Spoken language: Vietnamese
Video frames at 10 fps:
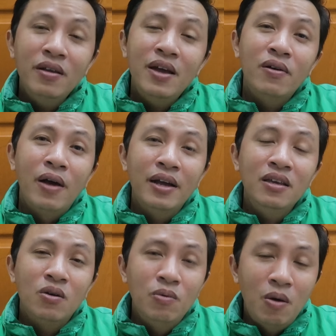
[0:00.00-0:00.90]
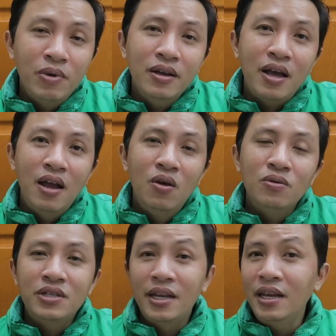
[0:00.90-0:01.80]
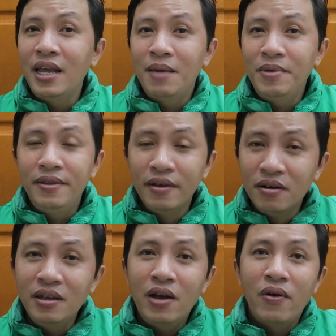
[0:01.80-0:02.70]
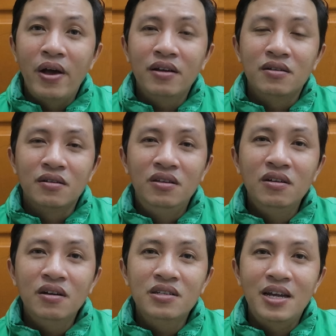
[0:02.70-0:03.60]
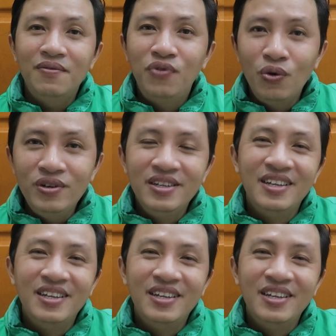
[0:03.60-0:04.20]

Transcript: có giao đồ ăn nhưng cũng không đáng kể luôn. Xanh SM thì chưa có giao đồ ăn, chưa có Xanh Food.